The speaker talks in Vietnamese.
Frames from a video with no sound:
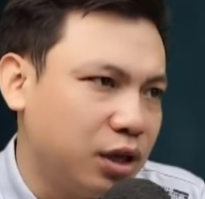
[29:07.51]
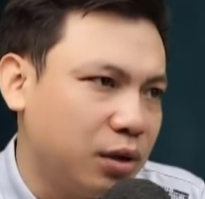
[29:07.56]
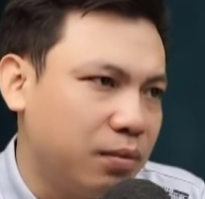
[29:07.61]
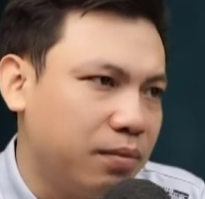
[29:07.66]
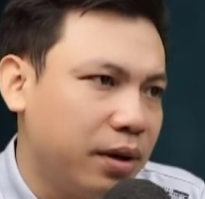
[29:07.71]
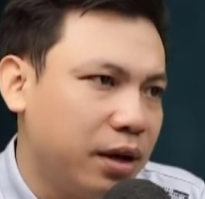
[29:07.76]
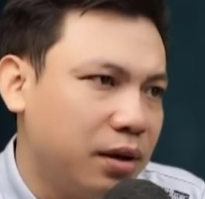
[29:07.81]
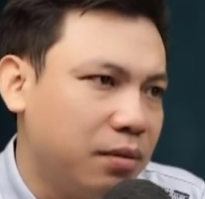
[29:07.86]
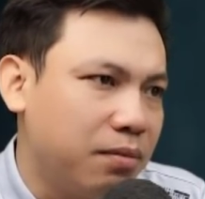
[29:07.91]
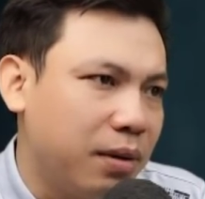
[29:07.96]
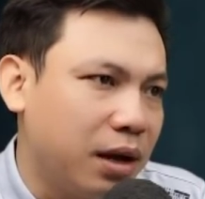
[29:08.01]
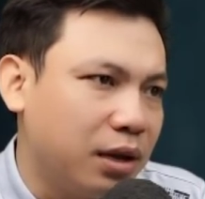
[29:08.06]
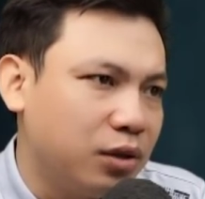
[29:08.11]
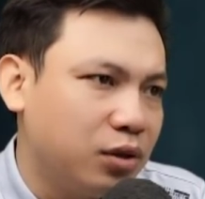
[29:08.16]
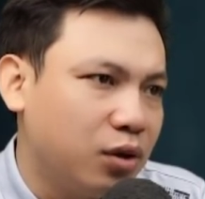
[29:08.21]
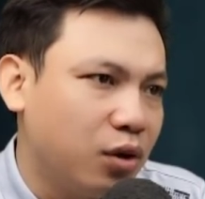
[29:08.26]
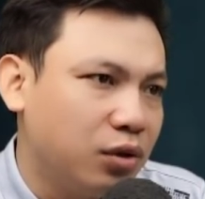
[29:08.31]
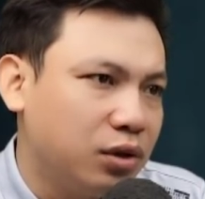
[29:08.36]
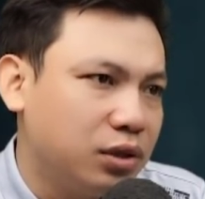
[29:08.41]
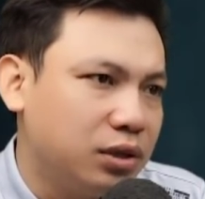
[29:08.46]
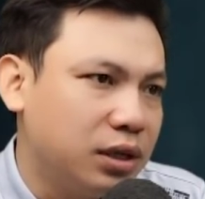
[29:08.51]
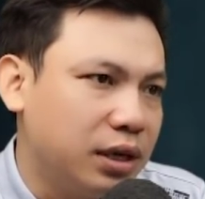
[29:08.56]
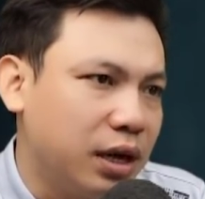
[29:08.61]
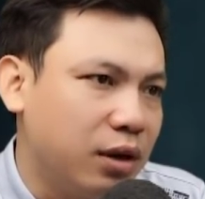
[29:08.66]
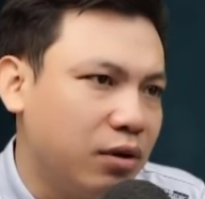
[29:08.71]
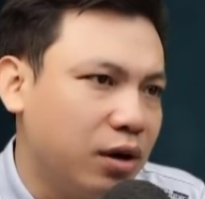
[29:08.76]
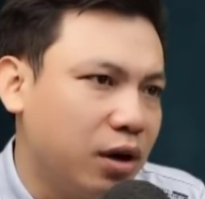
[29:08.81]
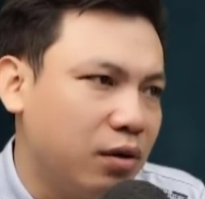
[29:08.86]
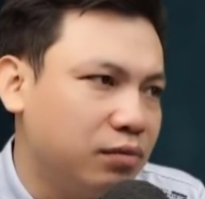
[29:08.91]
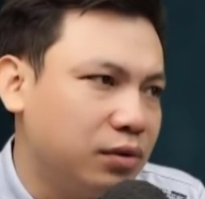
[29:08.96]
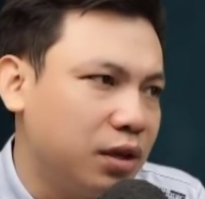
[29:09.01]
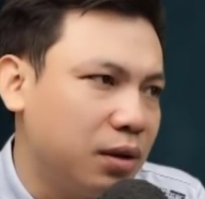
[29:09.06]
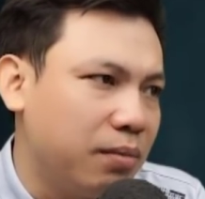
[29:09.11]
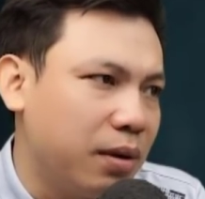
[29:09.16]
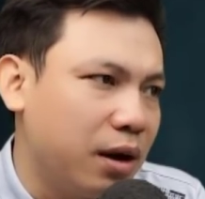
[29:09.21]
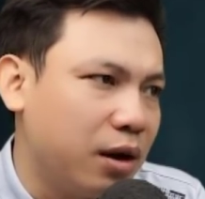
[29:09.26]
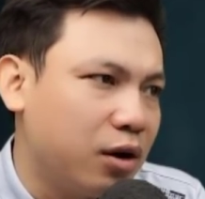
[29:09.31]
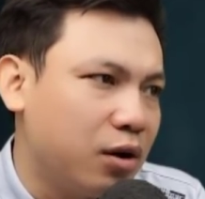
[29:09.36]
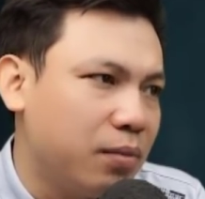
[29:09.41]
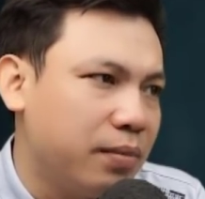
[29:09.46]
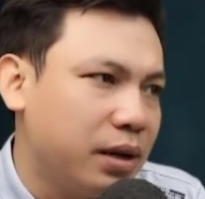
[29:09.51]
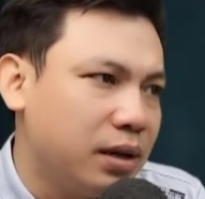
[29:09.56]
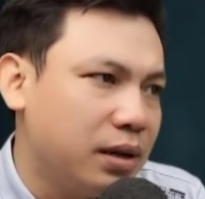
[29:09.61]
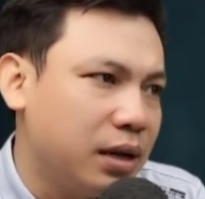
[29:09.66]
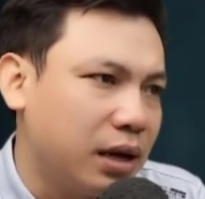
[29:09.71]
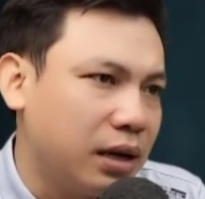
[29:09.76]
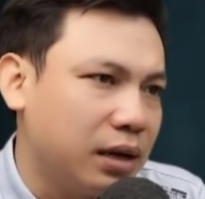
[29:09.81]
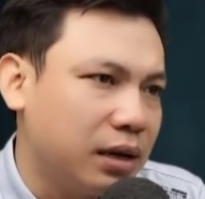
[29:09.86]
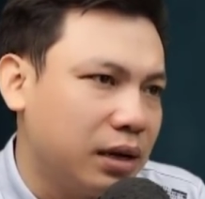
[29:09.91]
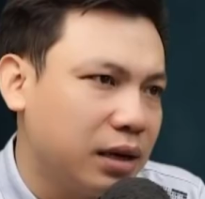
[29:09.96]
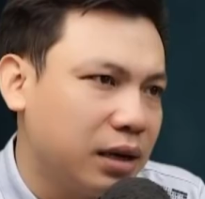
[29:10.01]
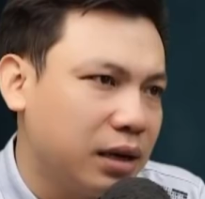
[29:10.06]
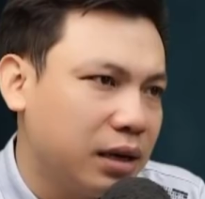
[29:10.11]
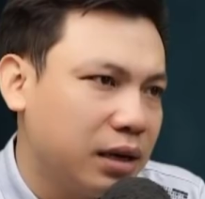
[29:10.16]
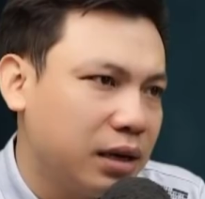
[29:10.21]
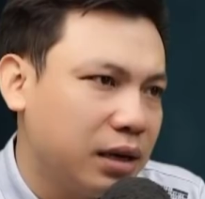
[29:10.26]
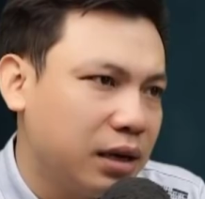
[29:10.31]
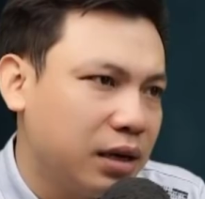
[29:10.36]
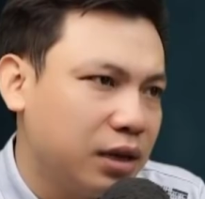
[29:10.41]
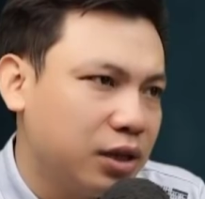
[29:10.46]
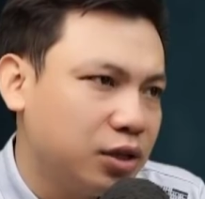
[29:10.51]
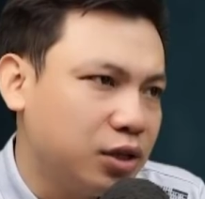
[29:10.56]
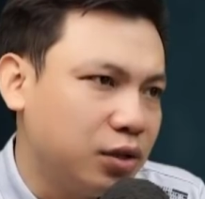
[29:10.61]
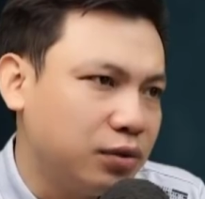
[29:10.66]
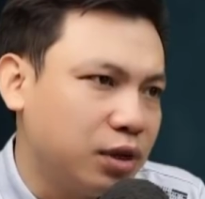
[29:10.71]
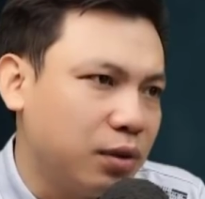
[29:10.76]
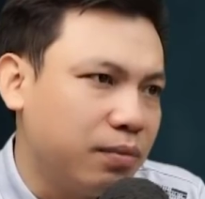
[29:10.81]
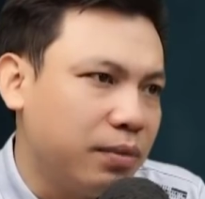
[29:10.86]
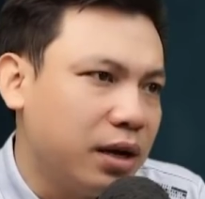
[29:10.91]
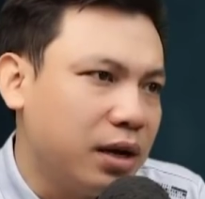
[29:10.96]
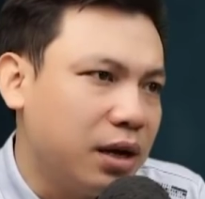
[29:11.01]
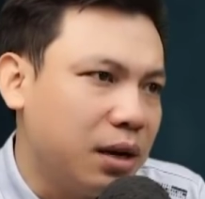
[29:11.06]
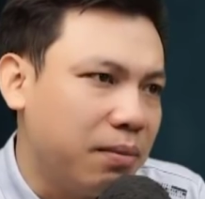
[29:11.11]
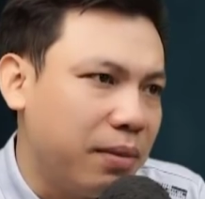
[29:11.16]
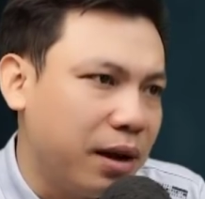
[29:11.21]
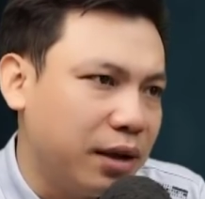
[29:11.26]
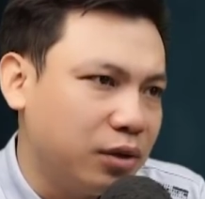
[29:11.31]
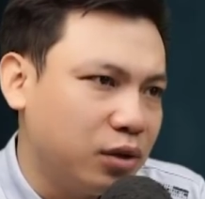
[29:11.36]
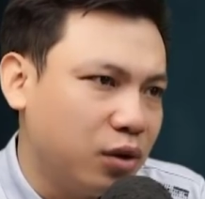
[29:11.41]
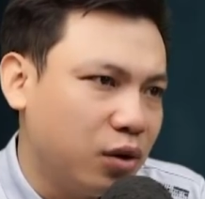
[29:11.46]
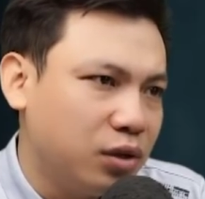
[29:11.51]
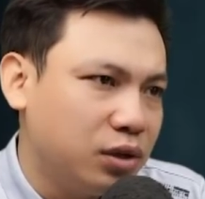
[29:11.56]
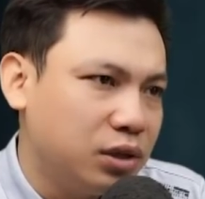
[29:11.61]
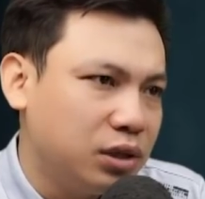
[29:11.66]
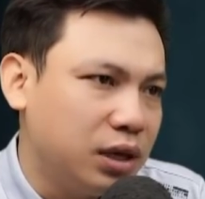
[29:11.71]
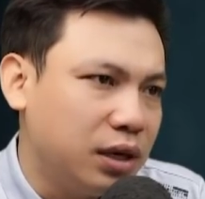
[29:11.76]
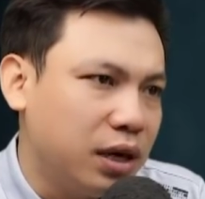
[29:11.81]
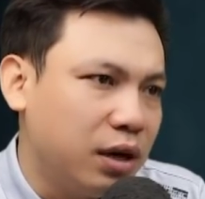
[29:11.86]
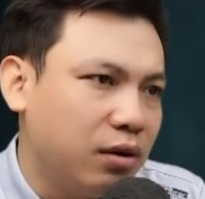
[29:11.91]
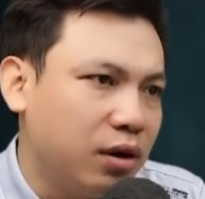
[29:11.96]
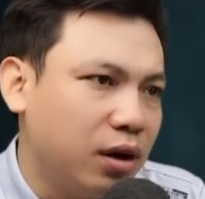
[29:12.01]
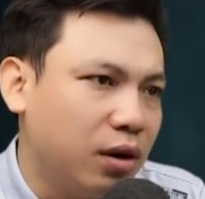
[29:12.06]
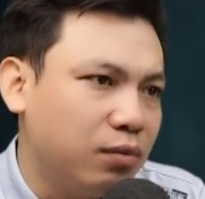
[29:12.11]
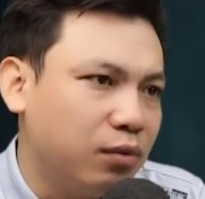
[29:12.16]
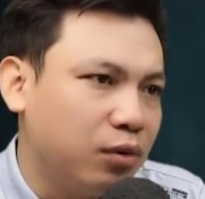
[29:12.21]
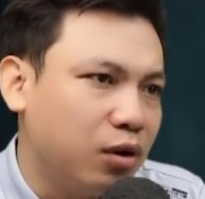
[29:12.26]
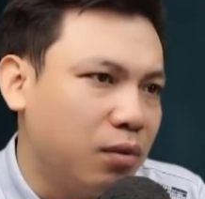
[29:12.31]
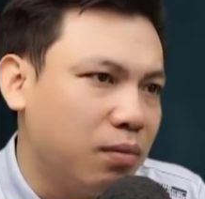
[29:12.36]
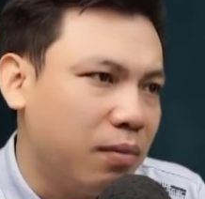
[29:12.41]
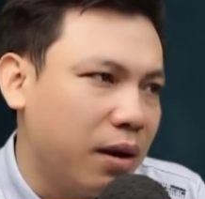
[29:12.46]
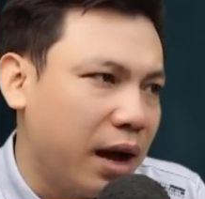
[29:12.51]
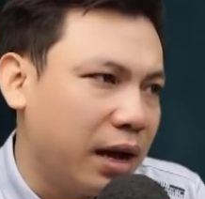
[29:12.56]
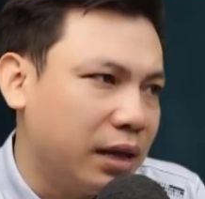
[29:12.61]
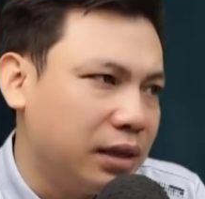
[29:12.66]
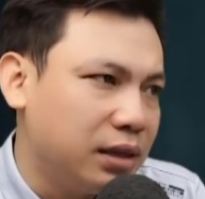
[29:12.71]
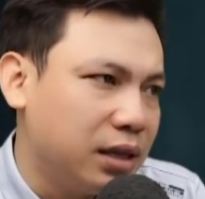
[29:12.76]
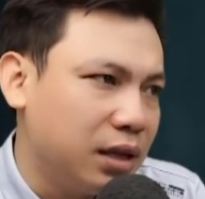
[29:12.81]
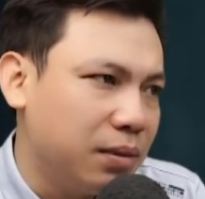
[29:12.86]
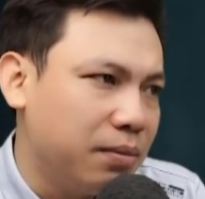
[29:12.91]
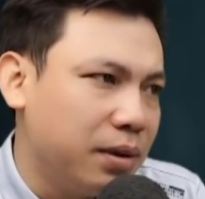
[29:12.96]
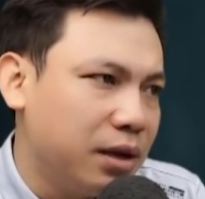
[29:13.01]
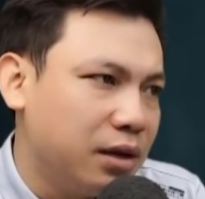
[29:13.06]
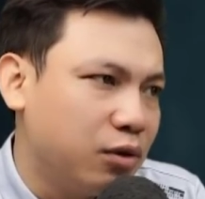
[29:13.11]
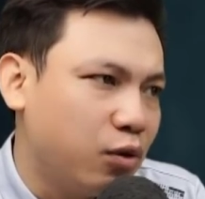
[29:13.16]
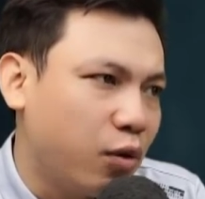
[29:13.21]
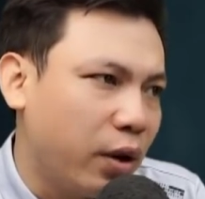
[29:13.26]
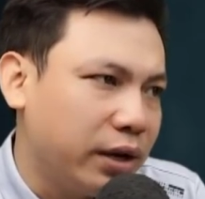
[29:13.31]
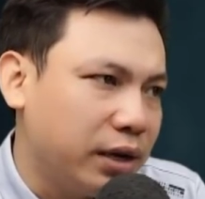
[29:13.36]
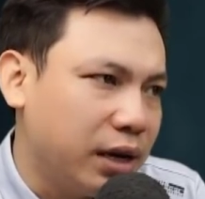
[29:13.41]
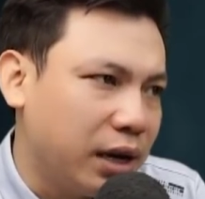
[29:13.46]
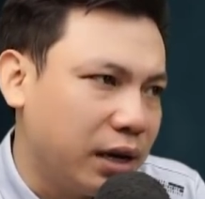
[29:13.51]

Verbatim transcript: Mụ Xuyến ngạc nhiên cố giữ bình tĩnh hỏi: "Mà ông đi đâu thế này?" "Đi đâu? Tôi nằm ngủ nãy giờ kìa."